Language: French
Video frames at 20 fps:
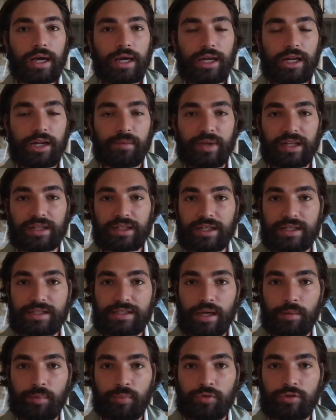et il
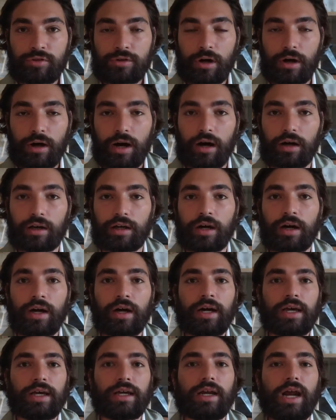maîtrisait plusieurs langues.
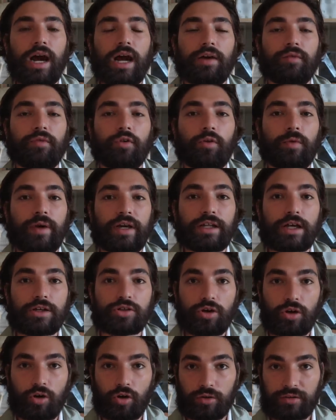Il a évolué
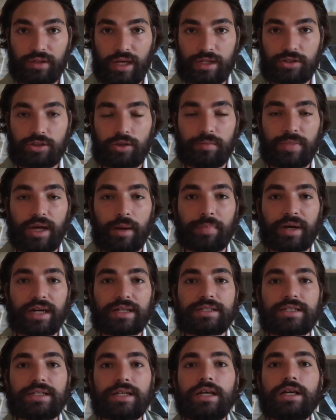dans un contexte bien
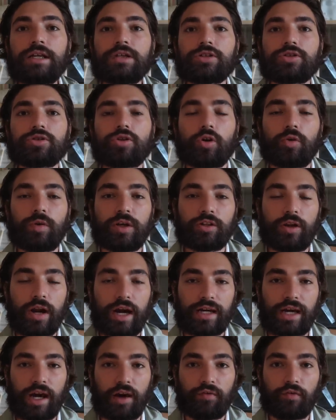précis, celui de
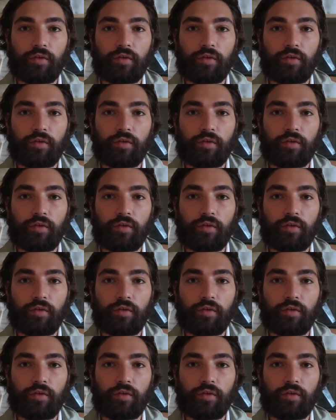la guerre